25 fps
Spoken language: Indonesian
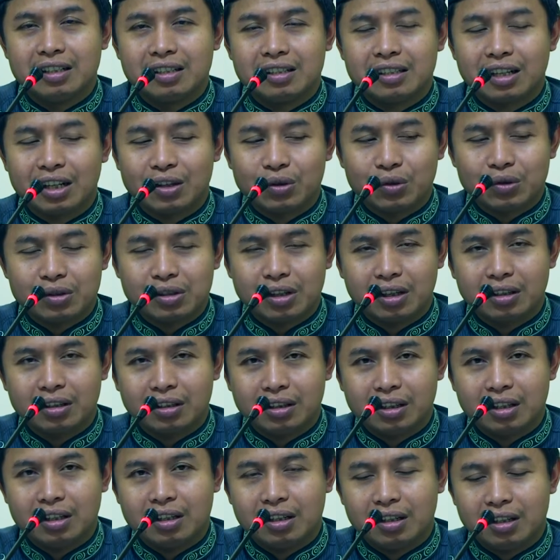Satu
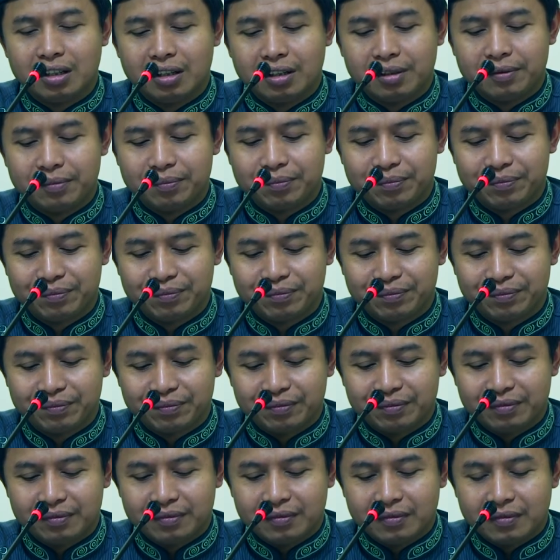contoh
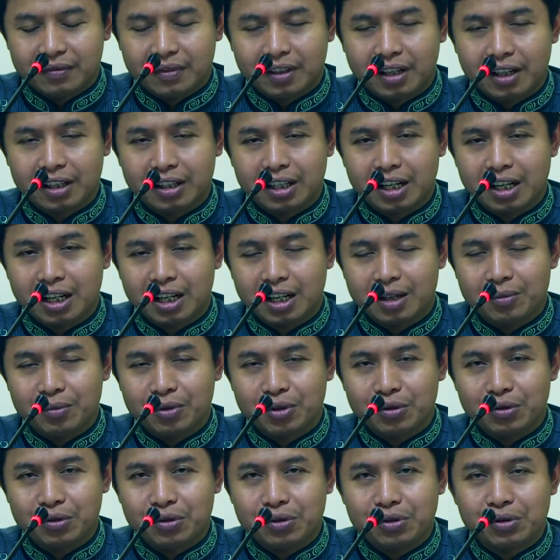kita akan
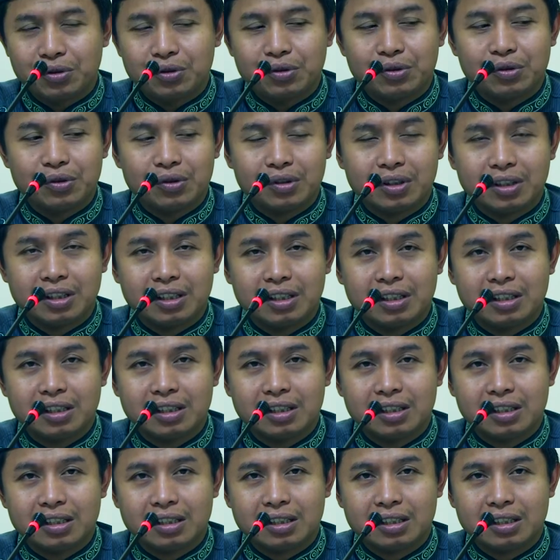menuju ke